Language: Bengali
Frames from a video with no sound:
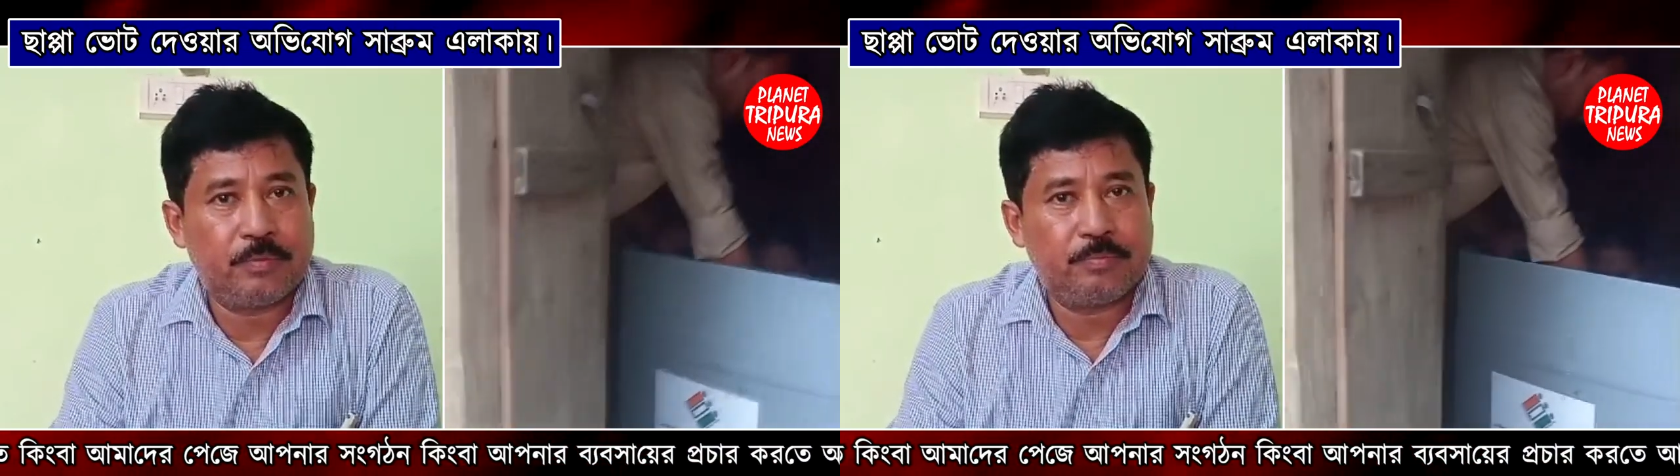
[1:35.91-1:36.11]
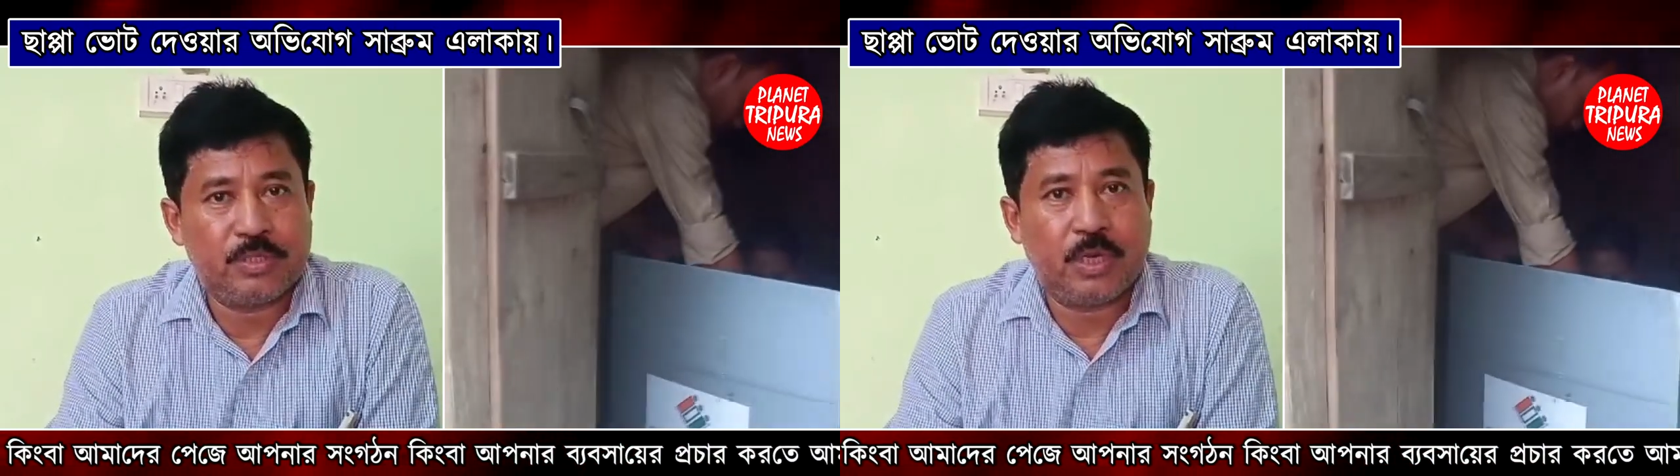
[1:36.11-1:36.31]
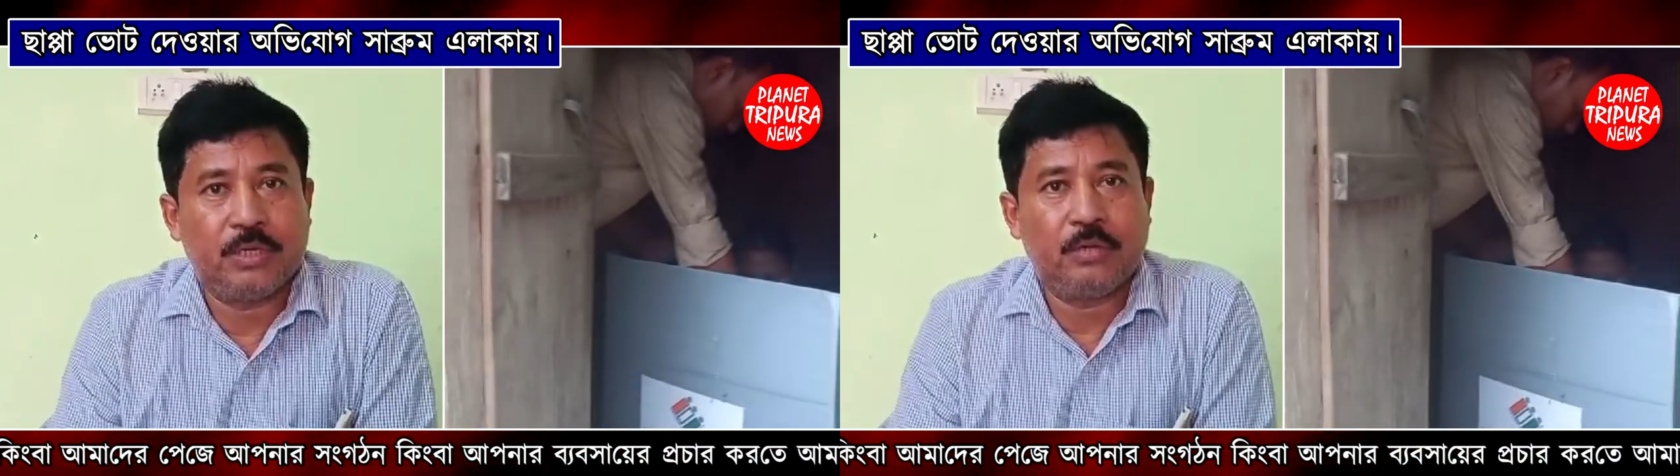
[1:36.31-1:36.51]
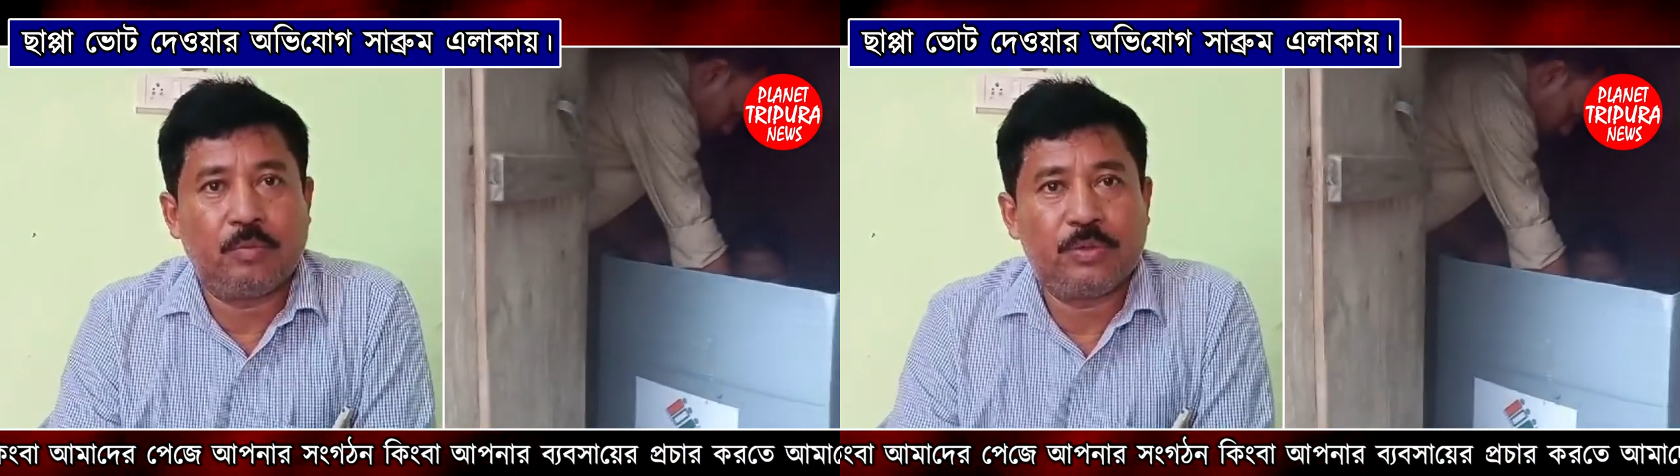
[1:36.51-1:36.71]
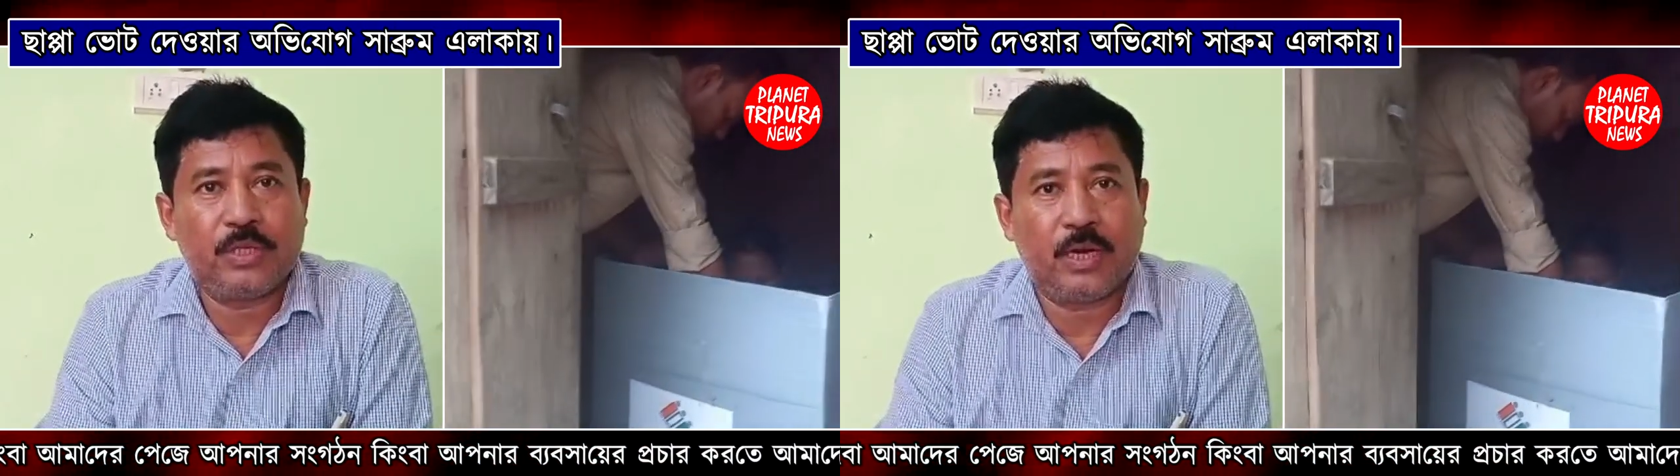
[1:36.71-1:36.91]
প্রিসাইডিং
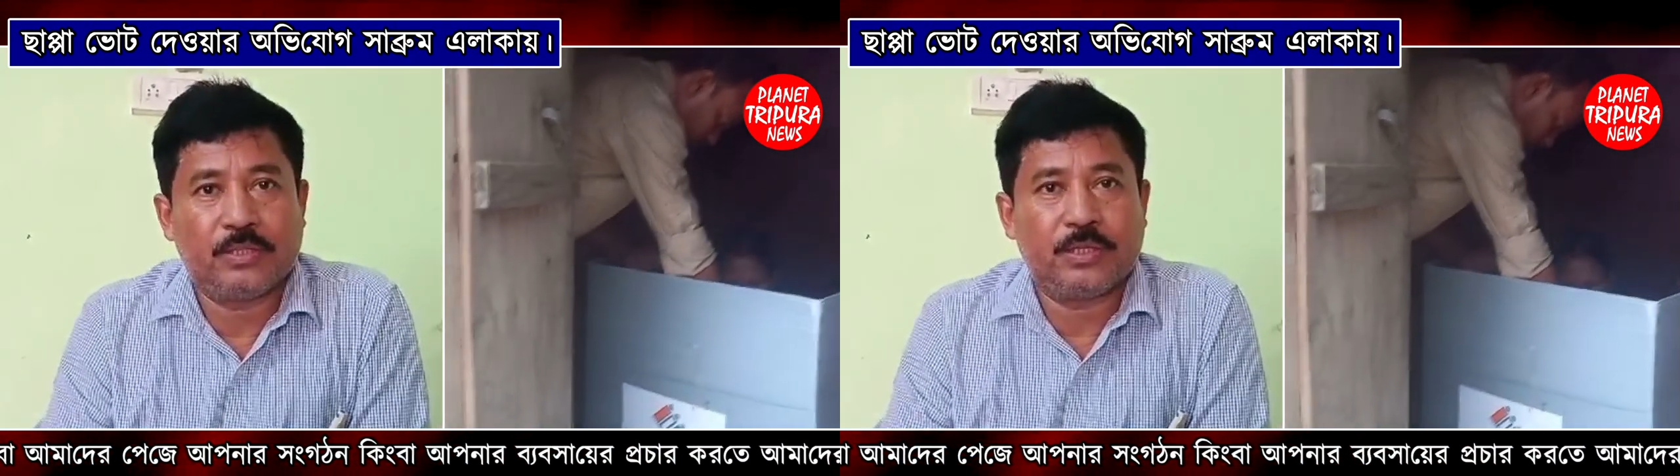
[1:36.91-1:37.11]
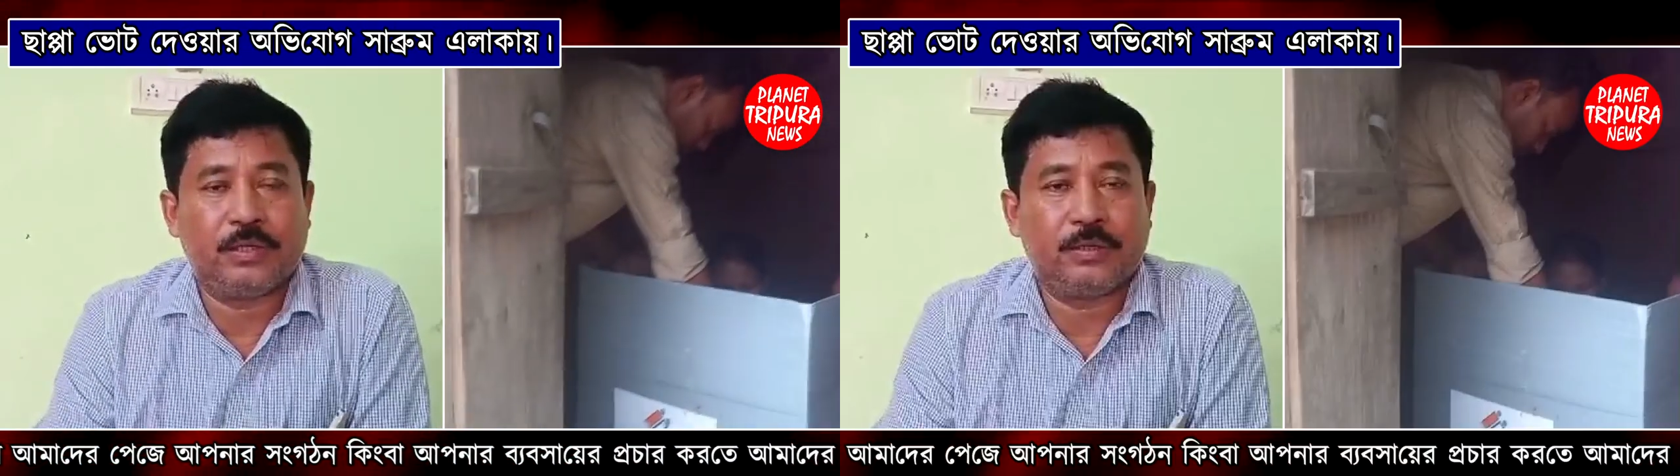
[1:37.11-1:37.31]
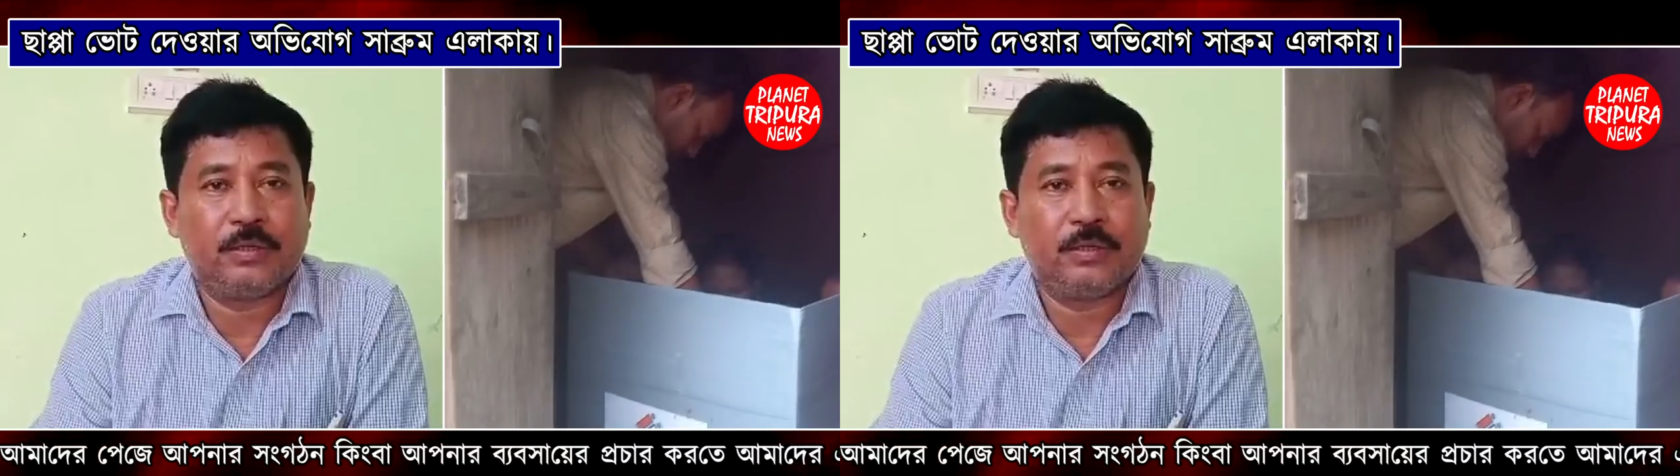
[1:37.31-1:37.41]
অফিসার আছেন